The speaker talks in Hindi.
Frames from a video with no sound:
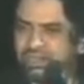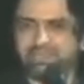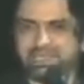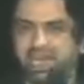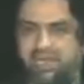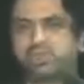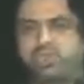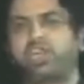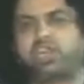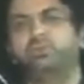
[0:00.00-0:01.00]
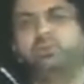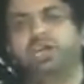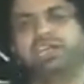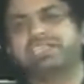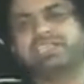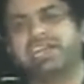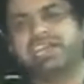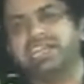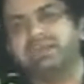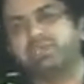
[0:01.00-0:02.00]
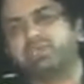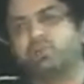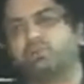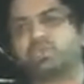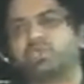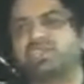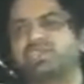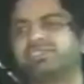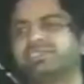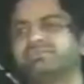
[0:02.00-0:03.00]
रमजान उसी का कबूल है जैसे अली के बच्चों को पुरसा दी